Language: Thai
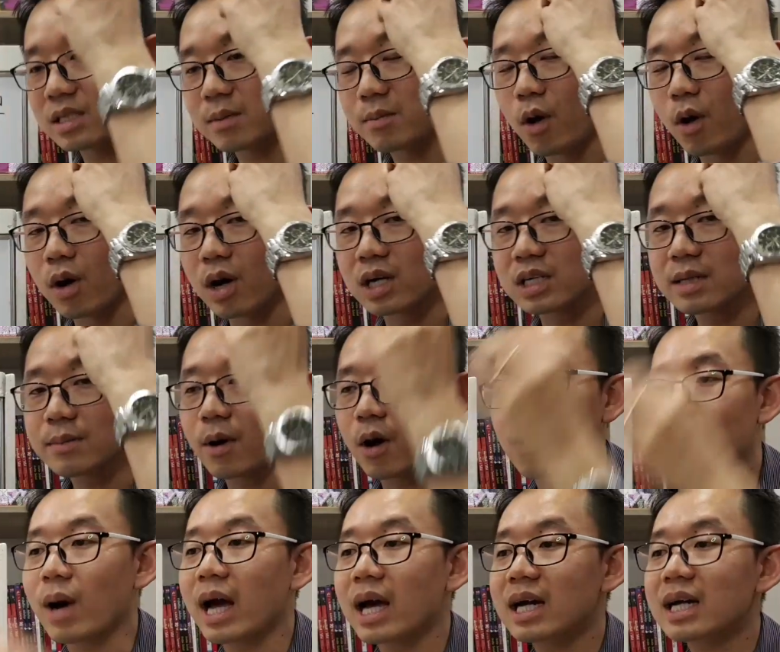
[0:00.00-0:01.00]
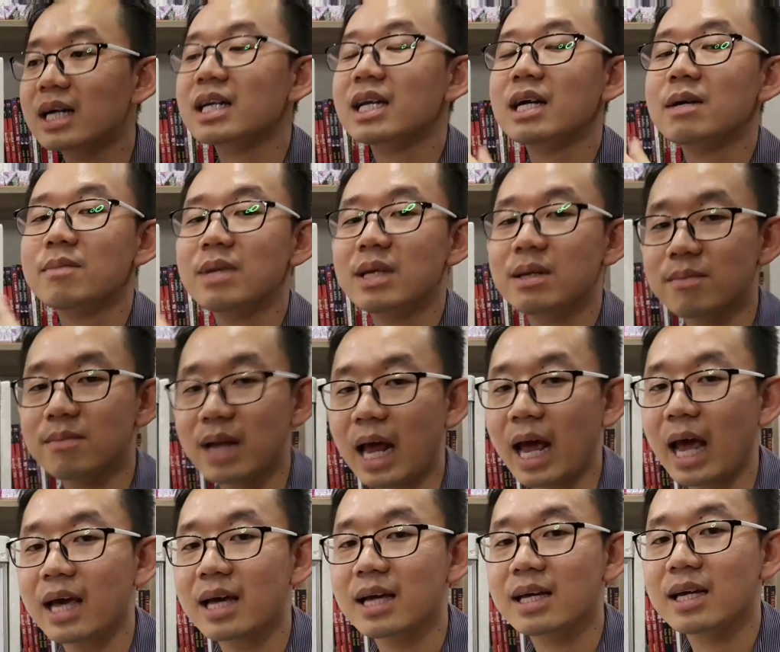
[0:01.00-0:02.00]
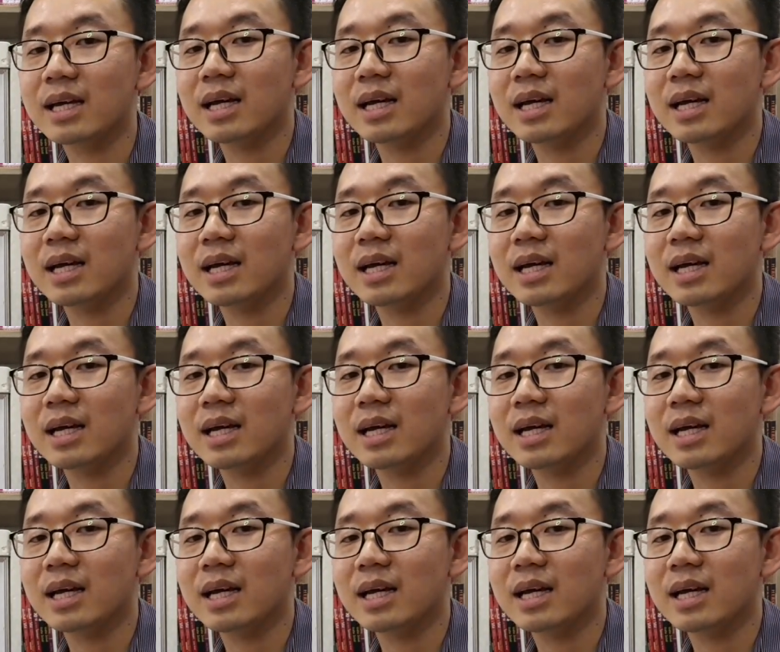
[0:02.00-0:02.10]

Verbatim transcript: สมองก็จะบอกว่าเออเริ่มอิ่มแล้ว